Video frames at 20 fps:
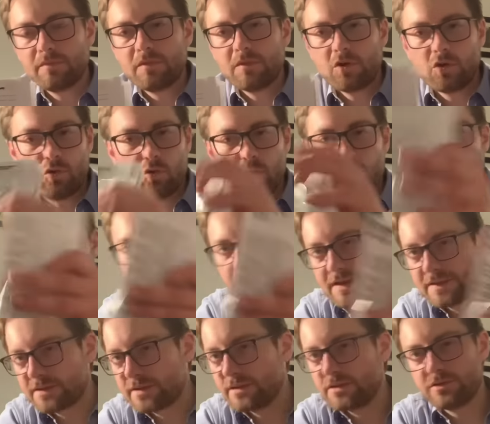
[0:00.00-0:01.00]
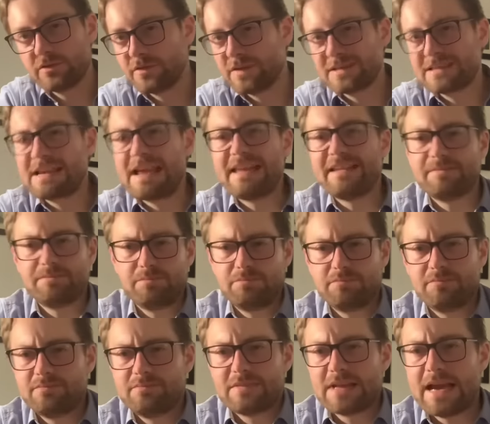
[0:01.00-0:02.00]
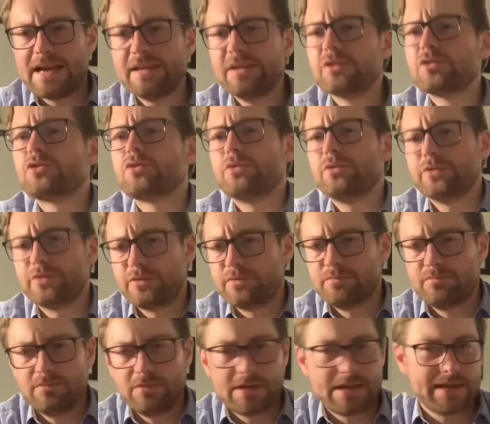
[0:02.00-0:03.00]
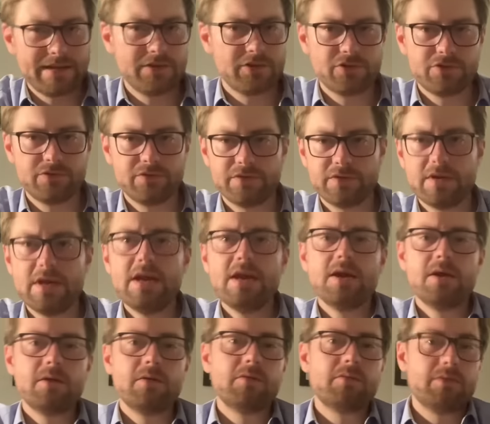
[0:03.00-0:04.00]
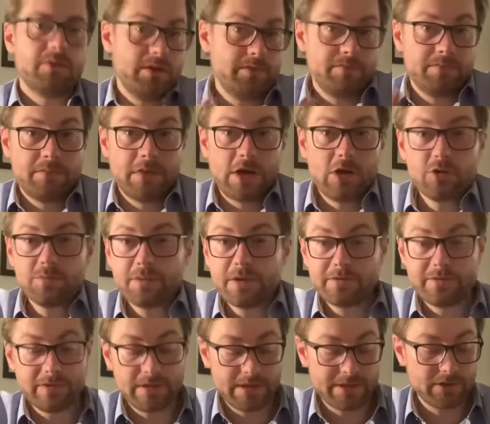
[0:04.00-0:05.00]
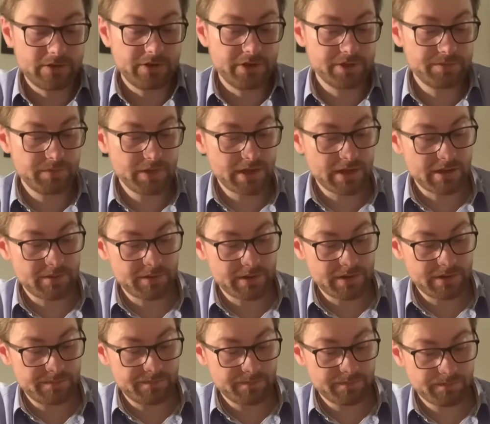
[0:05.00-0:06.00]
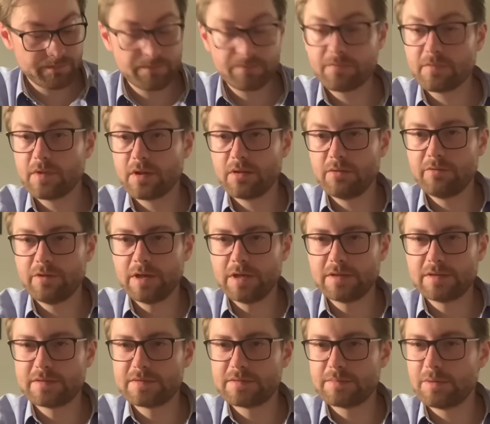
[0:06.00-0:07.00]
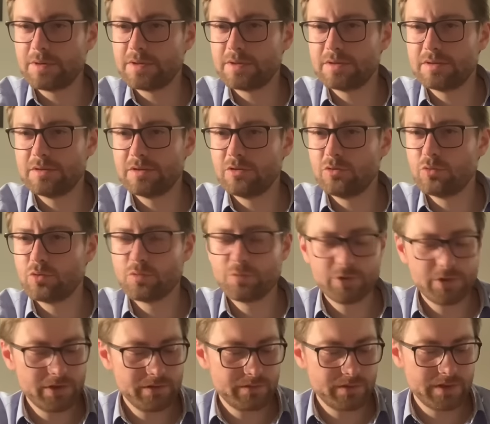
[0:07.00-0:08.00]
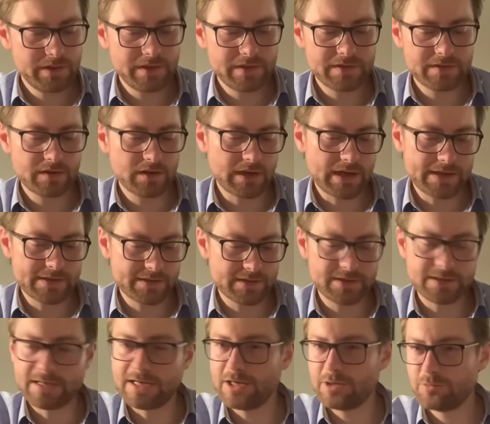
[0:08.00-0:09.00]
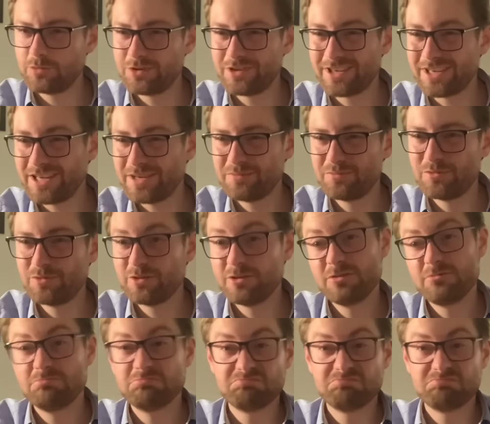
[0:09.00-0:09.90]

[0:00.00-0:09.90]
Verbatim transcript: Kohlenwechsel, sowas, keine Chance. Keine Chance. Braucht man vielleicht auch nicht mehr, aber wenn ich jetzt mal eine Lokomotive die nächsten 30 Jahre betreiben will,